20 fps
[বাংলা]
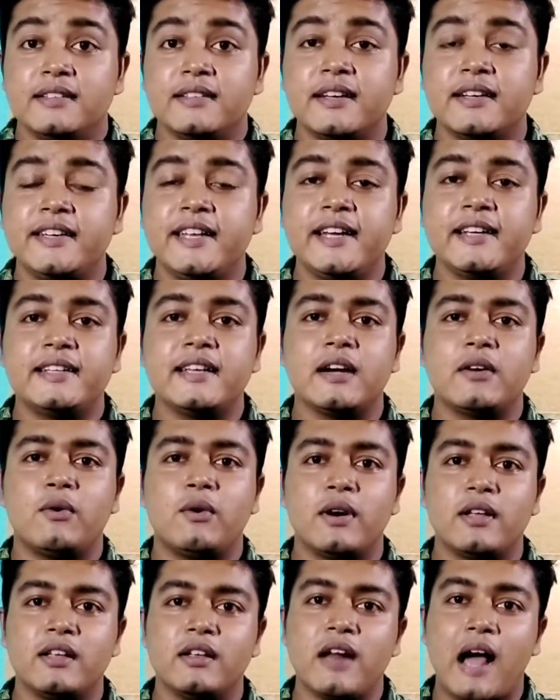সে ঠিকঠাক
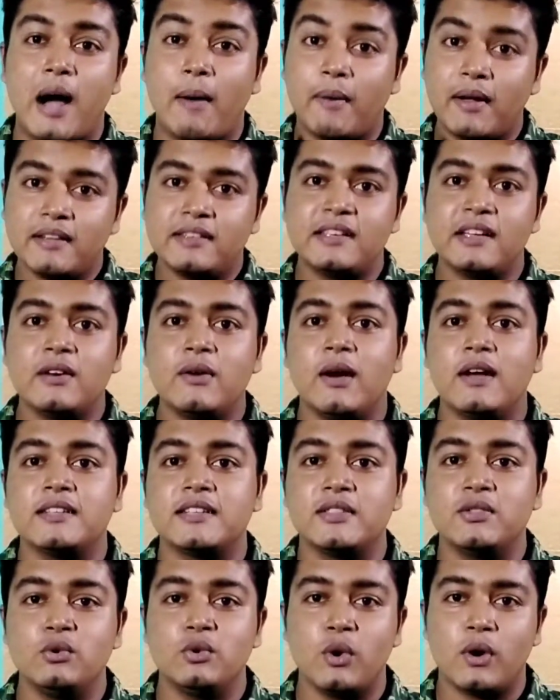করে যেন আওয়াজ যেন
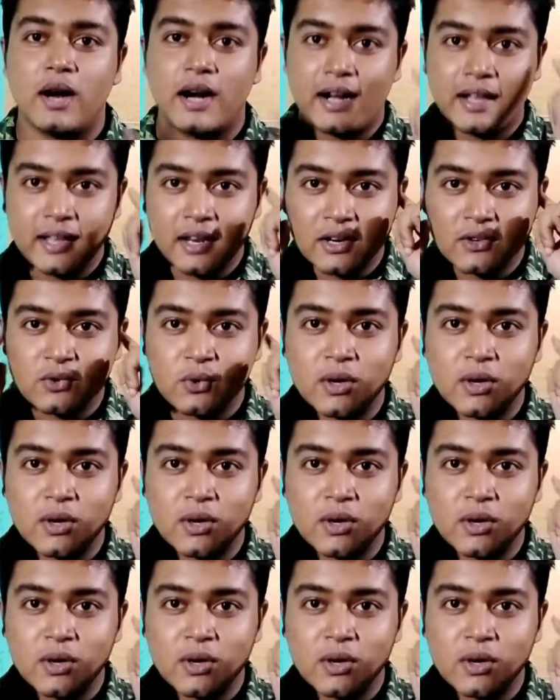আসে দুটো কানে যেন